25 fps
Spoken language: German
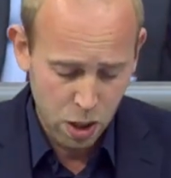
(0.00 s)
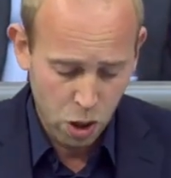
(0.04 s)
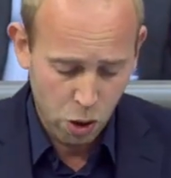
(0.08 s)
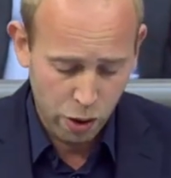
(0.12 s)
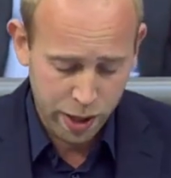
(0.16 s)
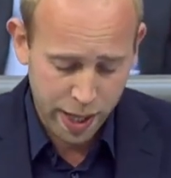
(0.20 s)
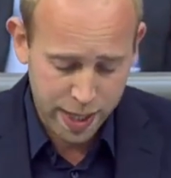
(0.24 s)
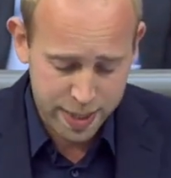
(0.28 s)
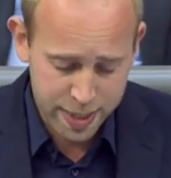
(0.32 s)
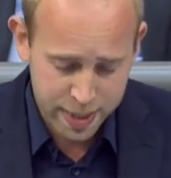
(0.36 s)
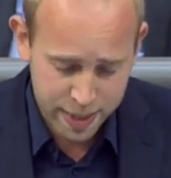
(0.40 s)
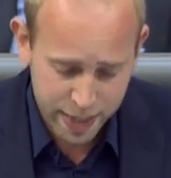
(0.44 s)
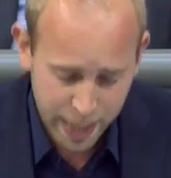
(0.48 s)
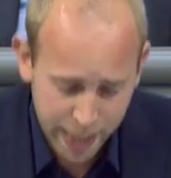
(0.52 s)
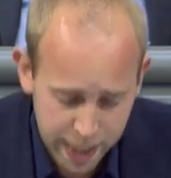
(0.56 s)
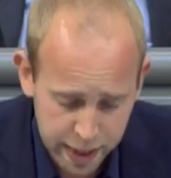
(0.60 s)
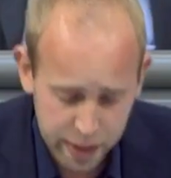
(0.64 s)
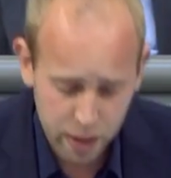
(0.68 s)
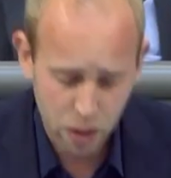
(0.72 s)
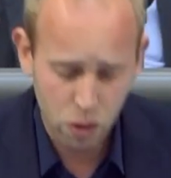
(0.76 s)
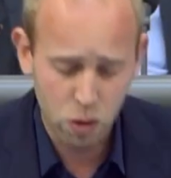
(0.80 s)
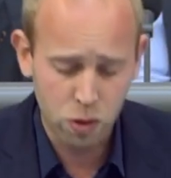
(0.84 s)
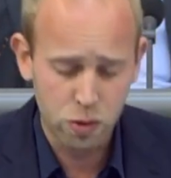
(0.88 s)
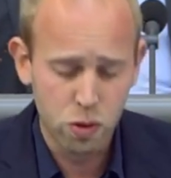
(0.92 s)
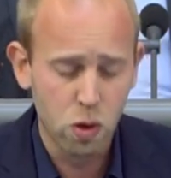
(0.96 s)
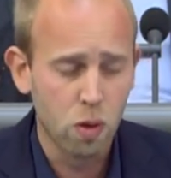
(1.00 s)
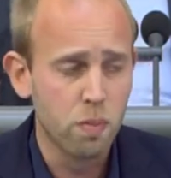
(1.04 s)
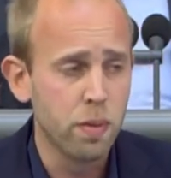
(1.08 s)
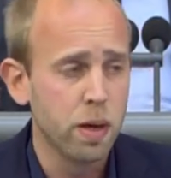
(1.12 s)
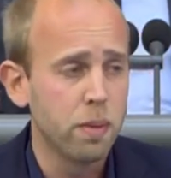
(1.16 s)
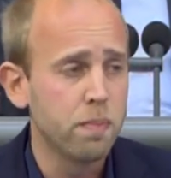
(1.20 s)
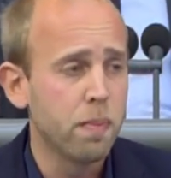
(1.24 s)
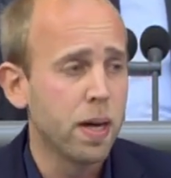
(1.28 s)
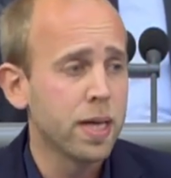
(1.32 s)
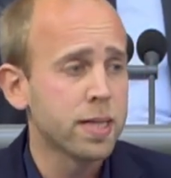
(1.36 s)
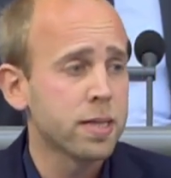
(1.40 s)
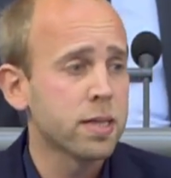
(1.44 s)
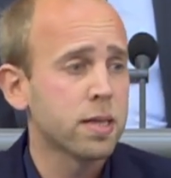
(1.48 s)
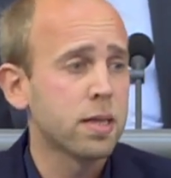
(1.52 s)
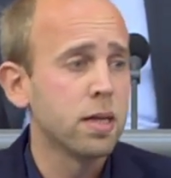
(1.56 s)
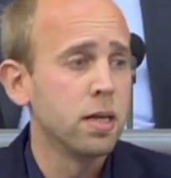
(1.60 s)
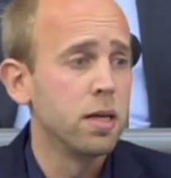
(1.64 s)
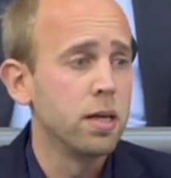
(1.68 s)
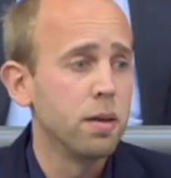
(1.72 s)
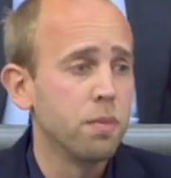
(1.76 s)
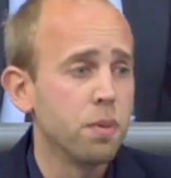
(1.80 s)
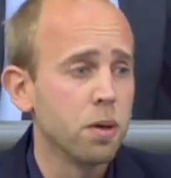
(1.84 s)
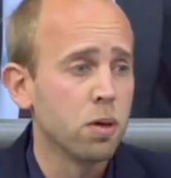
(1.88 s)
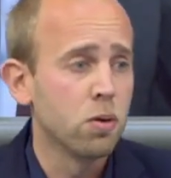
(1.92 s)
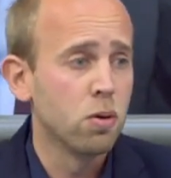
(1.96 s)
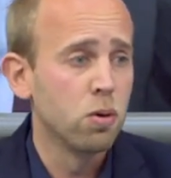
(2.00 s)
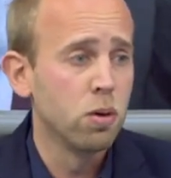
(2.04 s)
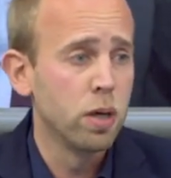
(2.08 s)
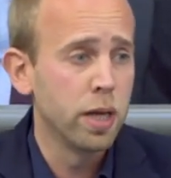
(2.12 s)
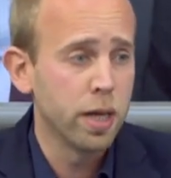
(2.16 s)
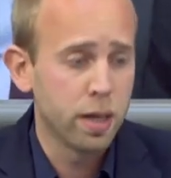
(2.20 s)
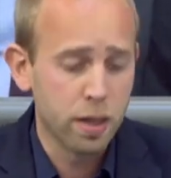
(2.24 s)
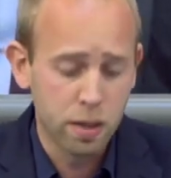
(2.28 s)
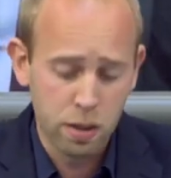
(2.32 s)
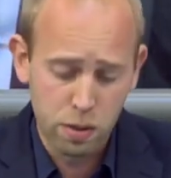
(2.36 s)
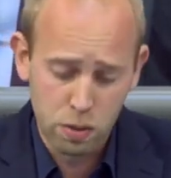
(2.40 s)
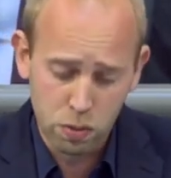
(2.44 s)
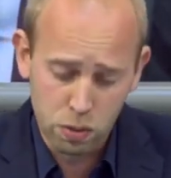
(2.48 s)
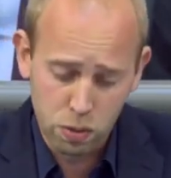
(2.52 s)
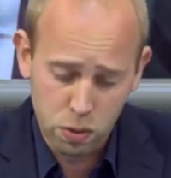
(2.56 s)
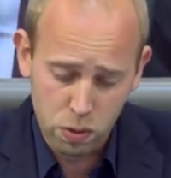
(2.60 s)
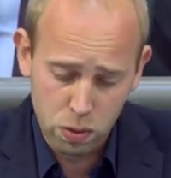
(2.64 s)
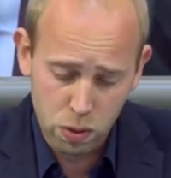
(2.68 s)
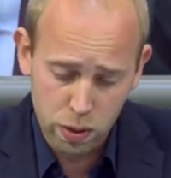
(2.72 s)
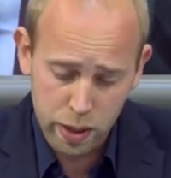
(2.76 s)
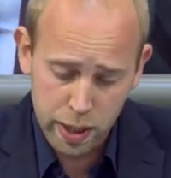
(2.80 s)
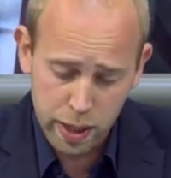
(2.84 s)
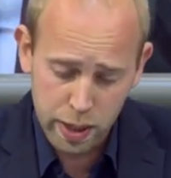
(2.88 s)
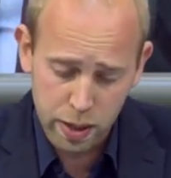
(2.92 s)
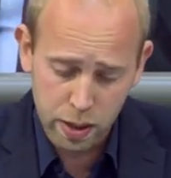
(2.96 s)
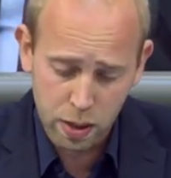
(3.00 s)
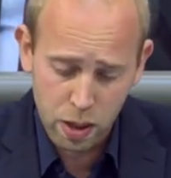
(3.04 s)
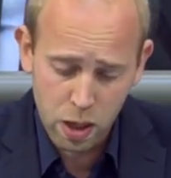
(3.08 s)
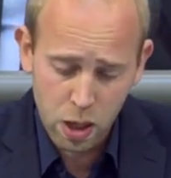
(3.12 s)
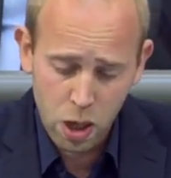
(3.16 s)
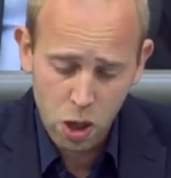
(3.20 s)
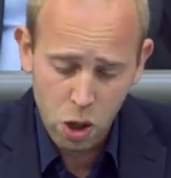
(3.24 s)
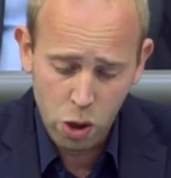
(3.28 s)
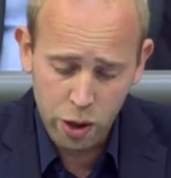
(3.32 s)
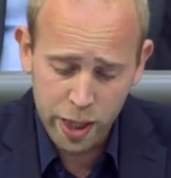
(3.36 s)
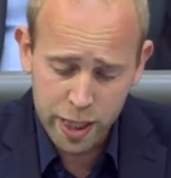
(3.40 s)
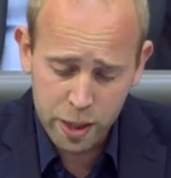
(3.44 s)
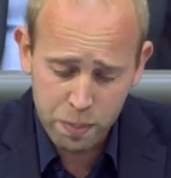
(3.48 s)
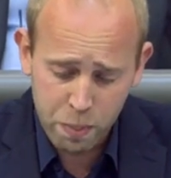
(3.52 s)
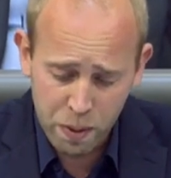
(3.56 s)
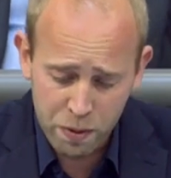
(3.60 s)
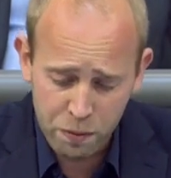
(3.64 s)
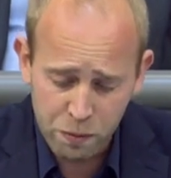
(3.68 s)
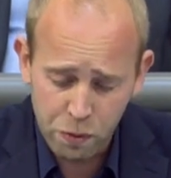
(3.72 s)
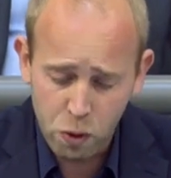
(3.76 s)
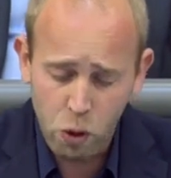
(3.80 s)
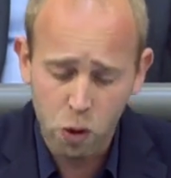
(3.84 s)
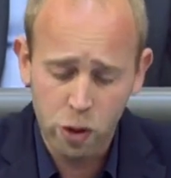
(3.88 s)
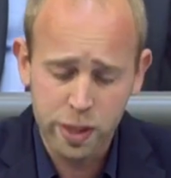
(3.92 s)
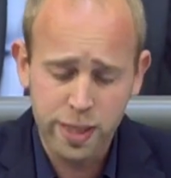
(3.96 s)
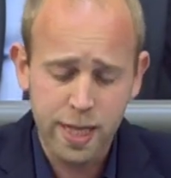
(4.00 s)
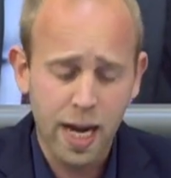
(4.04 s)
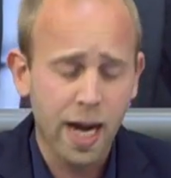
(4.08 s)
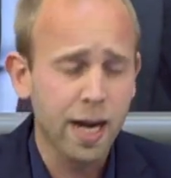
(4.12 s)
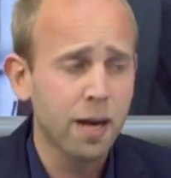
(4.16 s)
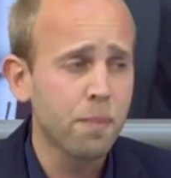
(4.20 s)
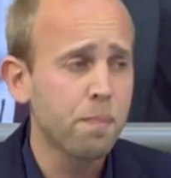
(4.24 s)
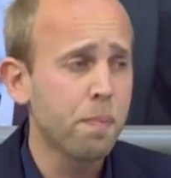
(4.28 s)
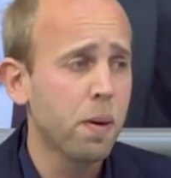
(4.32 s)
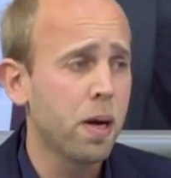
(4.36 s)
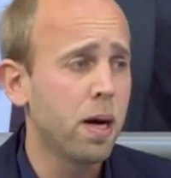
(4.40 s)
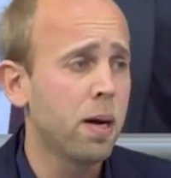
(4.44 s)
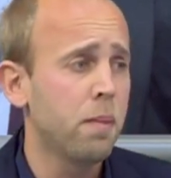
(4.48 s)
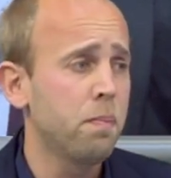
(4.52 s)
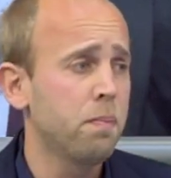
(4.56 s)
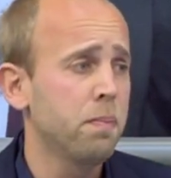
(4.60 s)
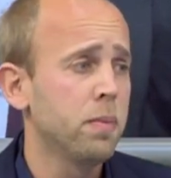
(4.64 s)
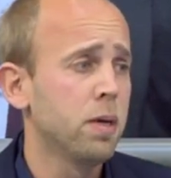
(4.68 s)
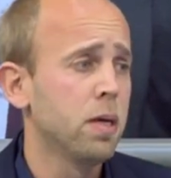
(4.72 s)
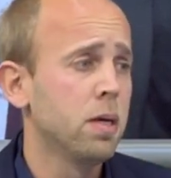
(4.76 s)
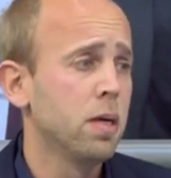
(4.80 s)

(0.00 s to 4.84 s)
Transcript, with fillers: Und das geht auch nur mit Maske, liebe Kolleginnen und Kollegen. Und ich bin froh und dankbar,